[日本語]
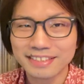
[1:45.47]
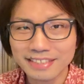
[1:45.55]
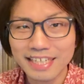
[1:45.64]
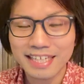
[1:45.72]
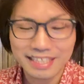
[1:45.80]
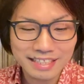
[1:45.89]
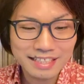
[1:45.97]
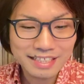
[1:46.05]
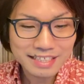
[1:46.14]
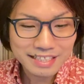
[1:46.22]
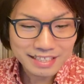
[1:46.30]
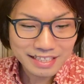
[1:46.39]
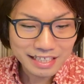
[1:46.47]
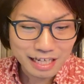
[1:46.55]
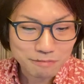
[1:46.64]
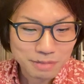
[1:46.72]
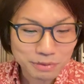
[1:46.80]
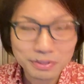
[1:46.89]
ね。なん
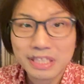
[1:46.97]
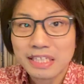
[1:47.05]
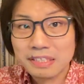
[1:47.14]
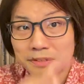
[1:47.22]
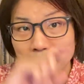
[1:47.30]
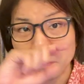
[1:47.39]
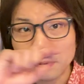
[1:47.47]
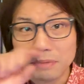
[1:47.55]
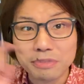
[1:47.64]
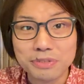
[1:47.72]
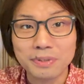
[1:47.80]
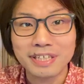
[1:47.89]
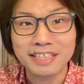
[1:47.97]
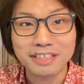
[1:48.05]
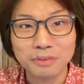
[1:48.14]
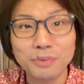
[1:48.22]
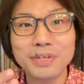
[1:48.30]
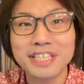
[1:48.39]
かあんまりお願いするの多くてもしょうがないん
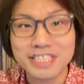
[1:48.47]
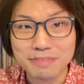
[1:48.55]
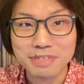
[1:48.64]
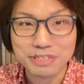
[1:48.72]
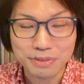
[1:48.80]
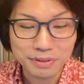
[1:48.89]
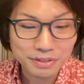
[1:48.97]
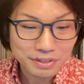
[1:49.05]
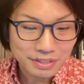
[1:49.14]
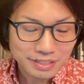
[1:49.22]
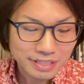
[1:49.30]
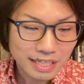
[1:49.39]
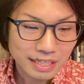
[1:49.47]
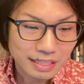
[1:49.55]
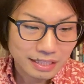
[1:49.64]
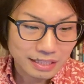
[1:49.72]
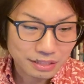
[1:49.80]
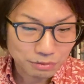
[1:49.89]
で、この辺にしましょう。で、
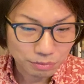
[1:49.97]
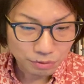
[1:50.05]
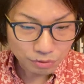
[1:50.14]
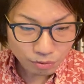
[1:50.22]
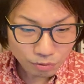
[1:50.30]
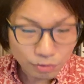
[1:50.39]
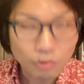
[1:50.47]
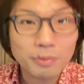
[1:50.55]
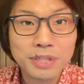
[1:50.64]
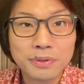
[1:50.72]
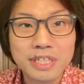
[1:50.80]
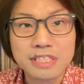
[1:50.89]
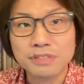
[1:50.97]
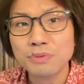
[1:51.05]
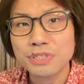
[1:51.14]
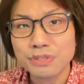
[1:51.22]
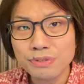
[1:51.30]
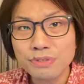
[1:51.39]
えっ、ー、と、今日のコメント返し、
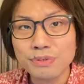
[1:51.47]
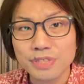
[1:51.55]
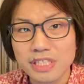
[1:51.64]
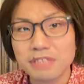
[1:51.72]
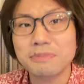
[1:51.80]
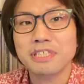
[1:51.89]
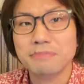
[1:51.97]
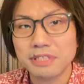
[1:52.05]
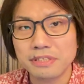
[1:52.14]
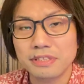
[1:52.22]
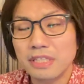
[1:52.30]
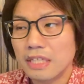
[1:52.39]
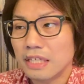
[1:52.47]
少しルールを説明します。